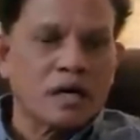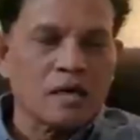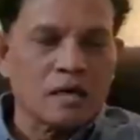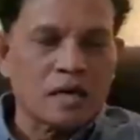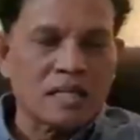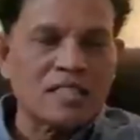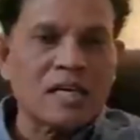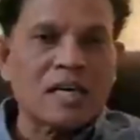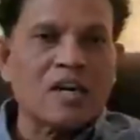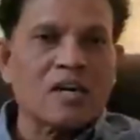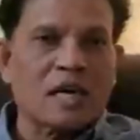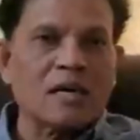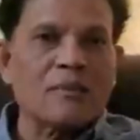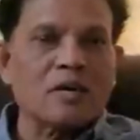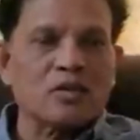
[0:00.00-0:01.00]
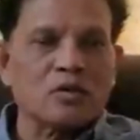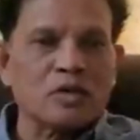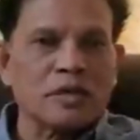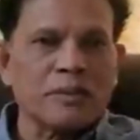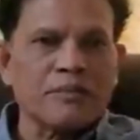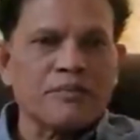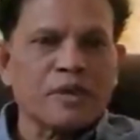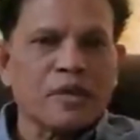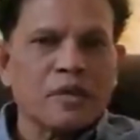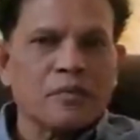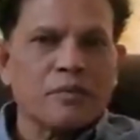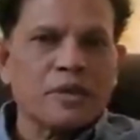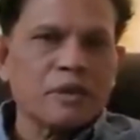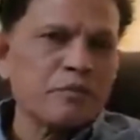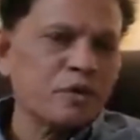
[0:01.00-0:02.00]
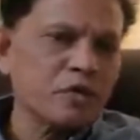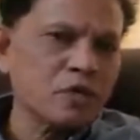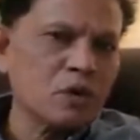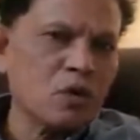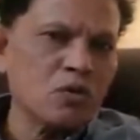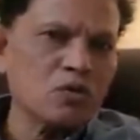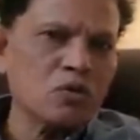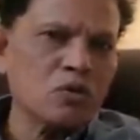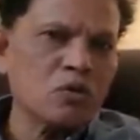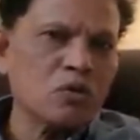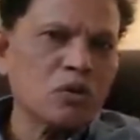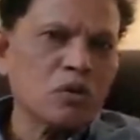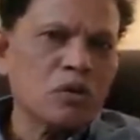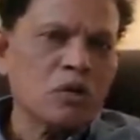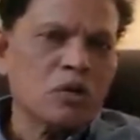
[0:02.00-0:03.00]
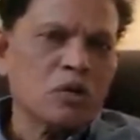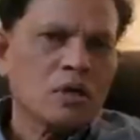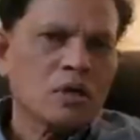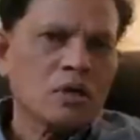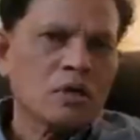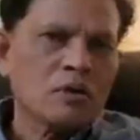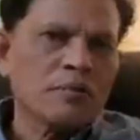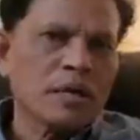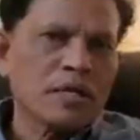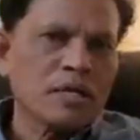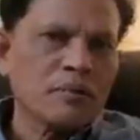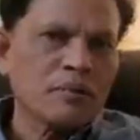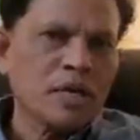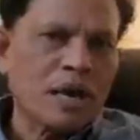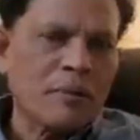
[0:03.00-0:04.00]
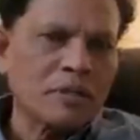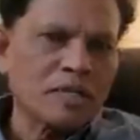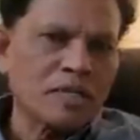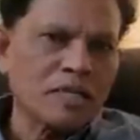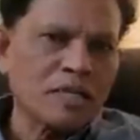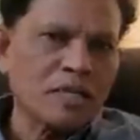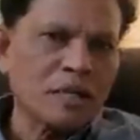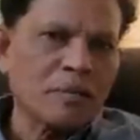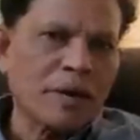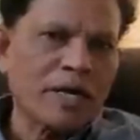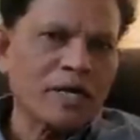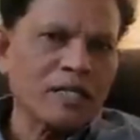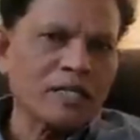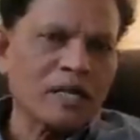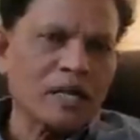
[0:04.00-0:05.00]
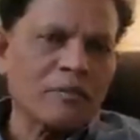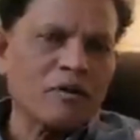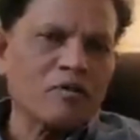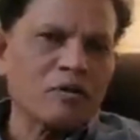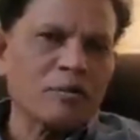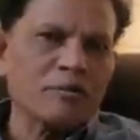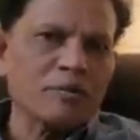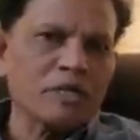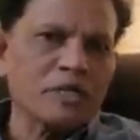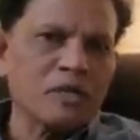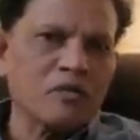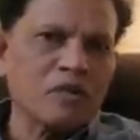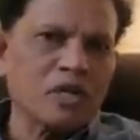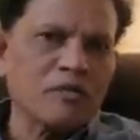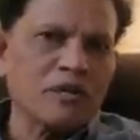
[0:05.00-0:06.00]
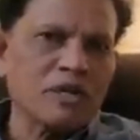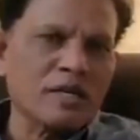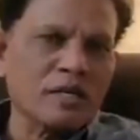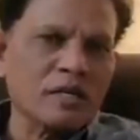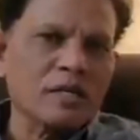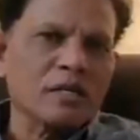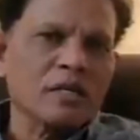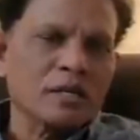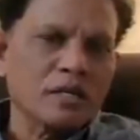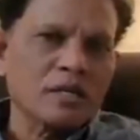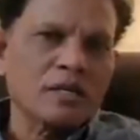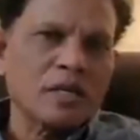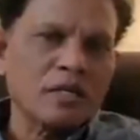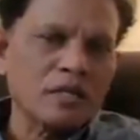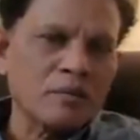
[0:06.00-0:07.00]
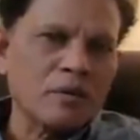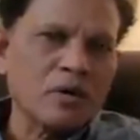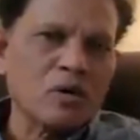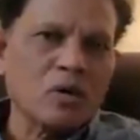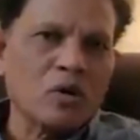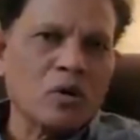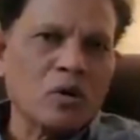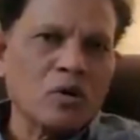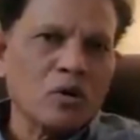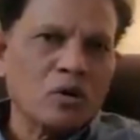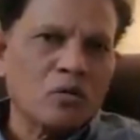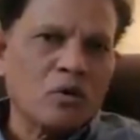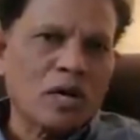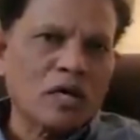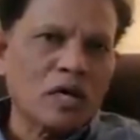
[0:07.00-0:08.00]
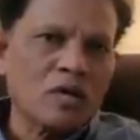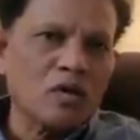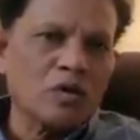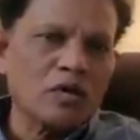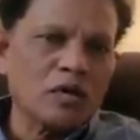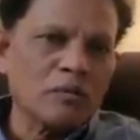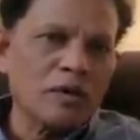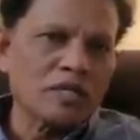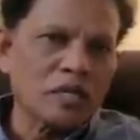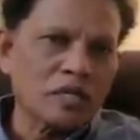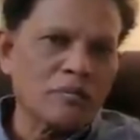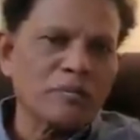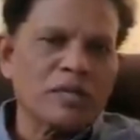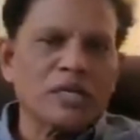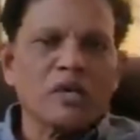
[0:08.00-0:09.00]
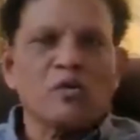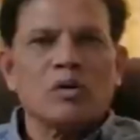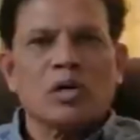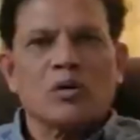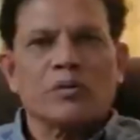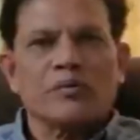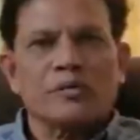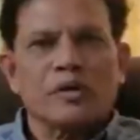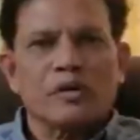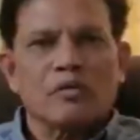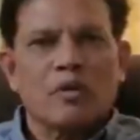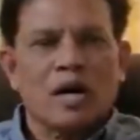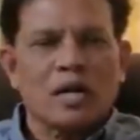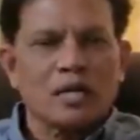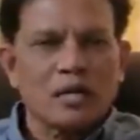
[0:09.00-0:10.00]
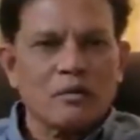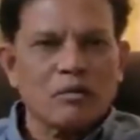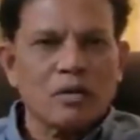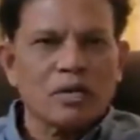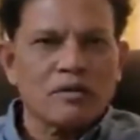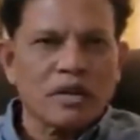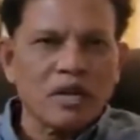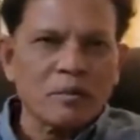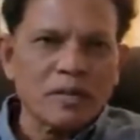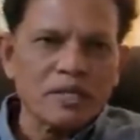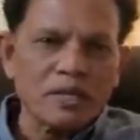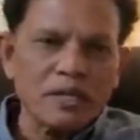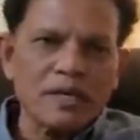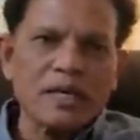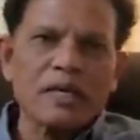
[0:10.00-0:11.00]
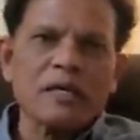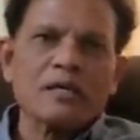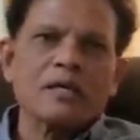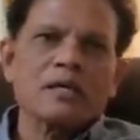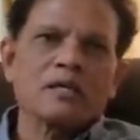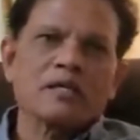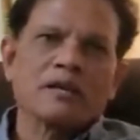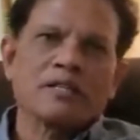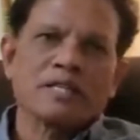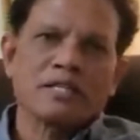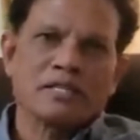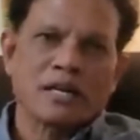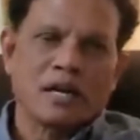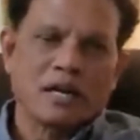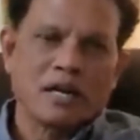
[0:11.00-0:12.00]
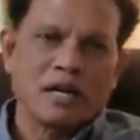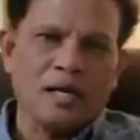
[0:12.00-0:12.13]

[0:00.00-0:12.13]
రాజ్యాంగంలో కనపడుతుంది బట్ ఇప్పుడు ఈరోజు మనకి యాభై శాతం కంటే పైన జనాభా బీసీలు ఉన్నటువంటి సందర్భంలో వాళ్ళల్లో ఎనభై శాతం పేదలు ఉంటారు వాళ్ళకేమో ఇరవై ఏడు పర్సెంటే రిజర్వేషన్ ఇస్తారట